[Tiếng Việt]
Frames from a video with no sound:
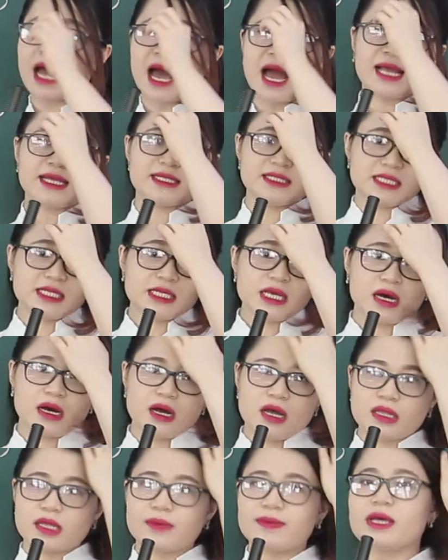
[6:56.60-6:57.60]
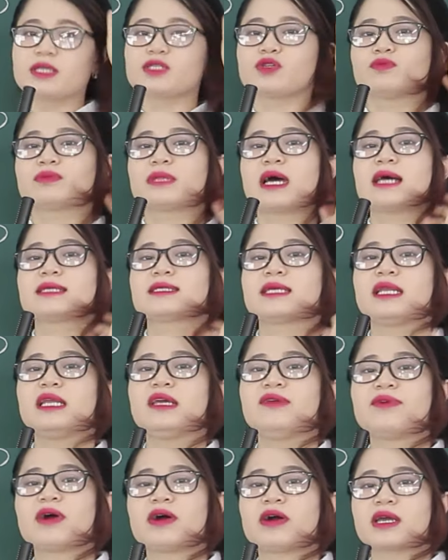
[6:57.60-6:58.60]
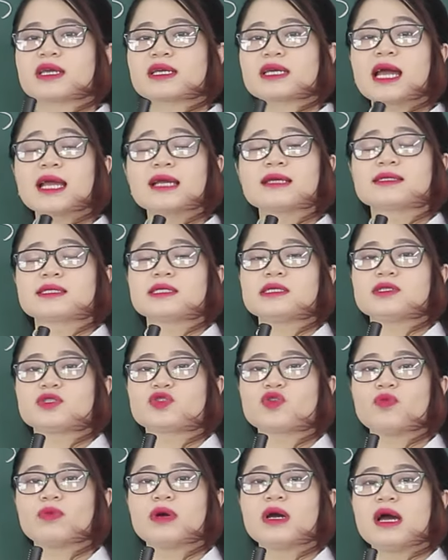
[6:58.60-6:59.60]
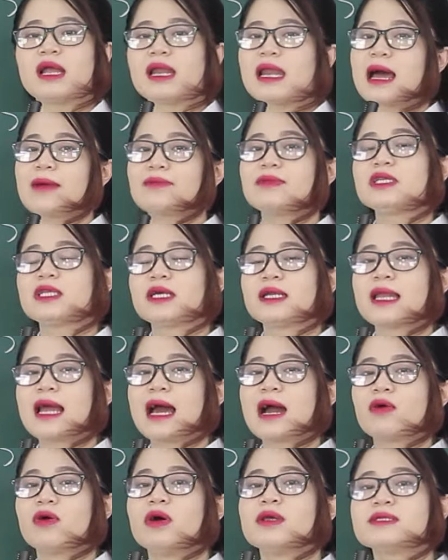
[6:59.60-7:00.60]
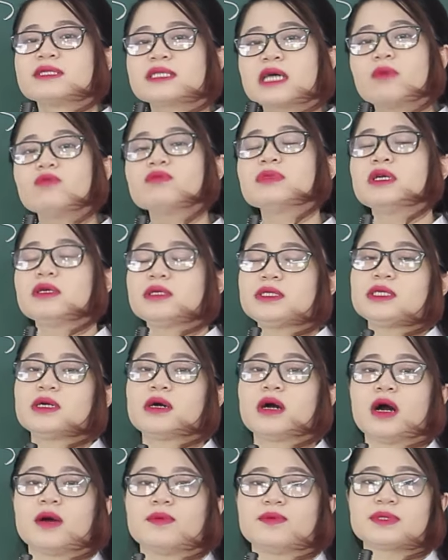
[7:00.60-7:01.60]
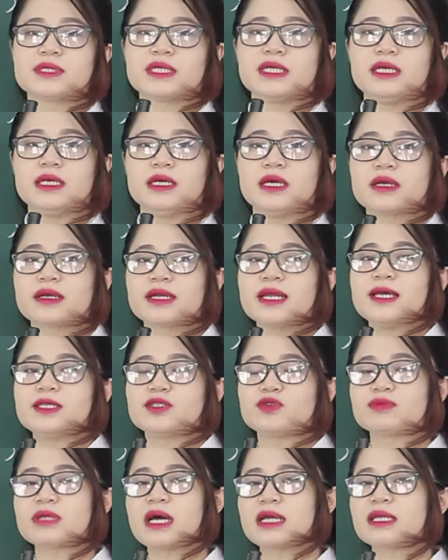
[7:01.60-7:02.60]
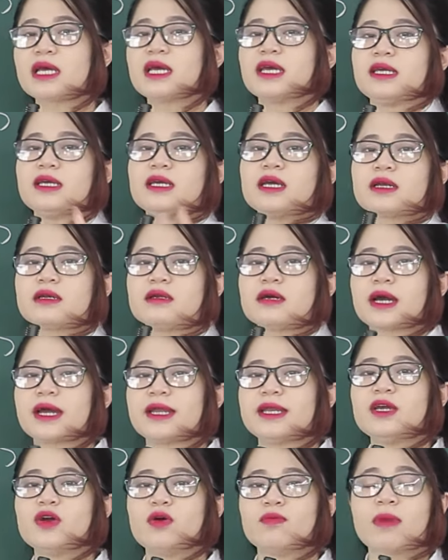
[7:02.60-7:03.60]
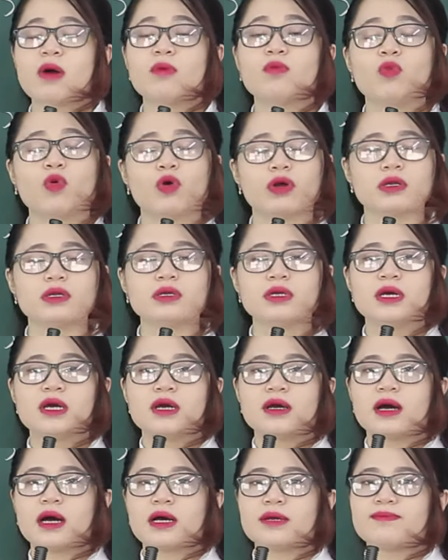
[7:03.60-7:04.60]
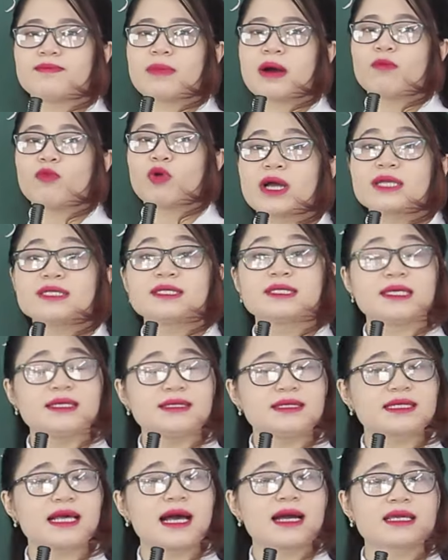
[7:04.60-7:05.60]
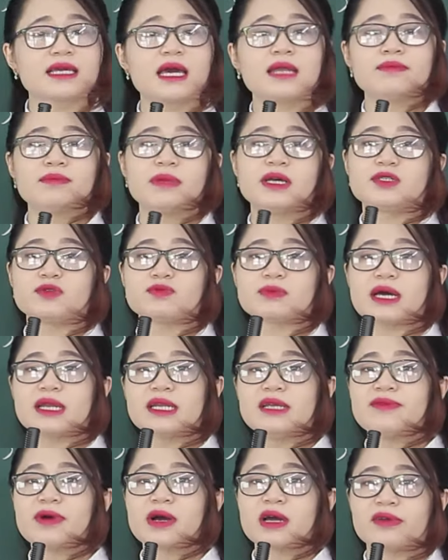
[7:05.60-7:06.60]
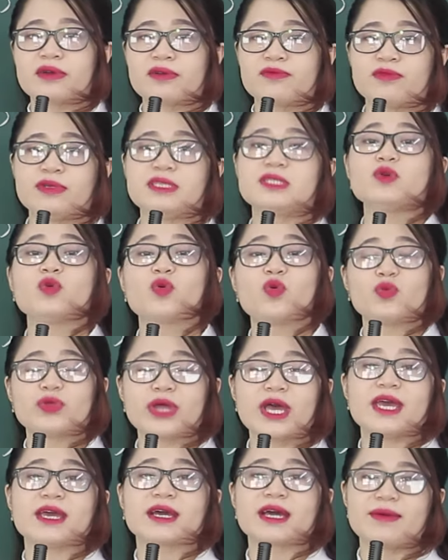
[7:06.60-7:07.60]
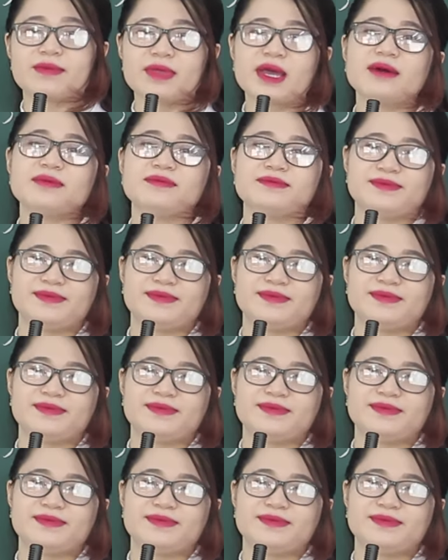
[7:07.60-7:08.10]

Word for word: thái chia. Thì bây giờ chúng ta sẽ đi vào cái cách sử dụng làm như thế nào, trong những trường hợp gì để chúng ta thể hiện được cái điều mong muốn mà cách chính xác nhất. Bây giờ chúng ta đi vào cái ví dụ cụ thể các em nhé.